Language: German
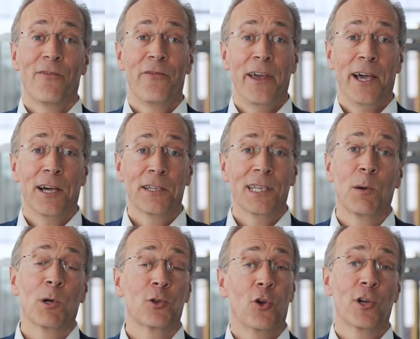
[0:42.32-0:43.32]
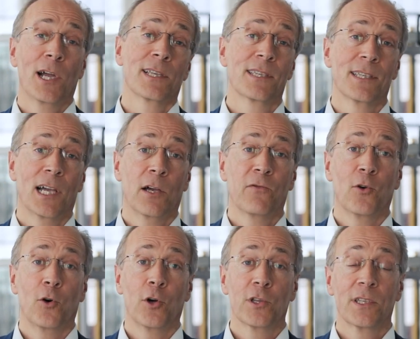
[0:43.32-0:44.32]
fern, aber doch ganz nah
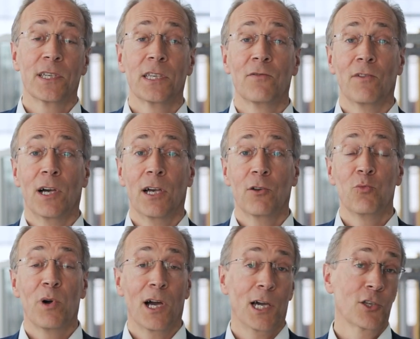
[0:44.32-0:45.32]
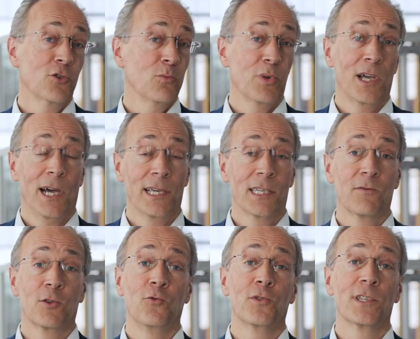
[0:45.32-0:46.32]
vor Ort. Ich war überrascht und begeistert,
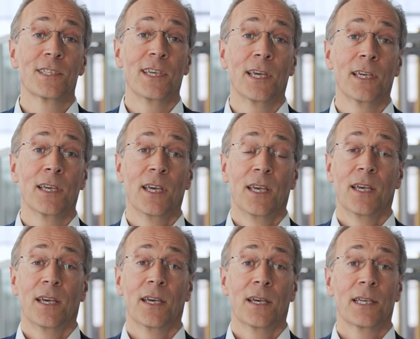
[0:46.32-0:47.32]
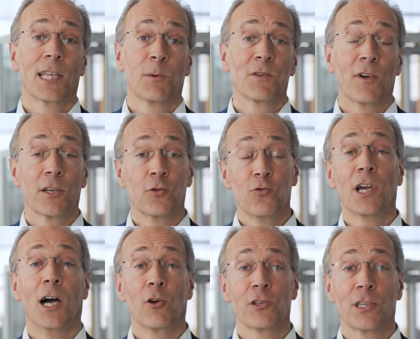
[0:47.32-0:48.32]
wie gut es ging. Äh, ich glaube, es war ein
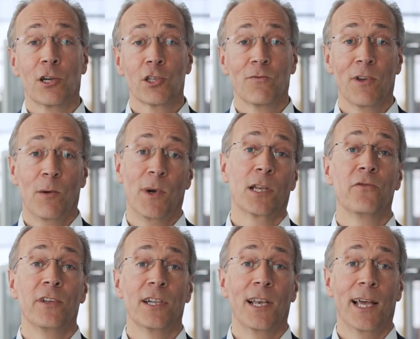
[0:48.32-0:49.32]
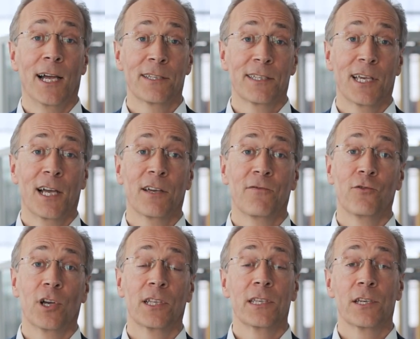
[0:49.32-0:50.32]
guter Austausch und wir haben alle viel gelernt.
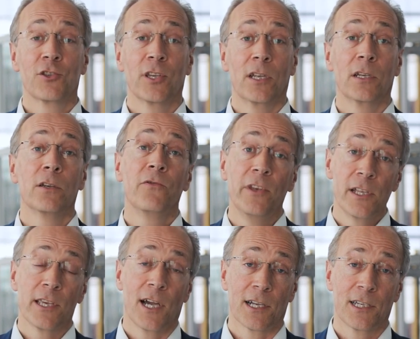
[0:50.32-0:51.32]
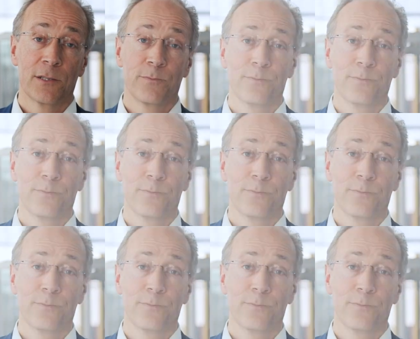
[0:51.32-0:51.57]
Dafür an dieser Stelle vielen Dank.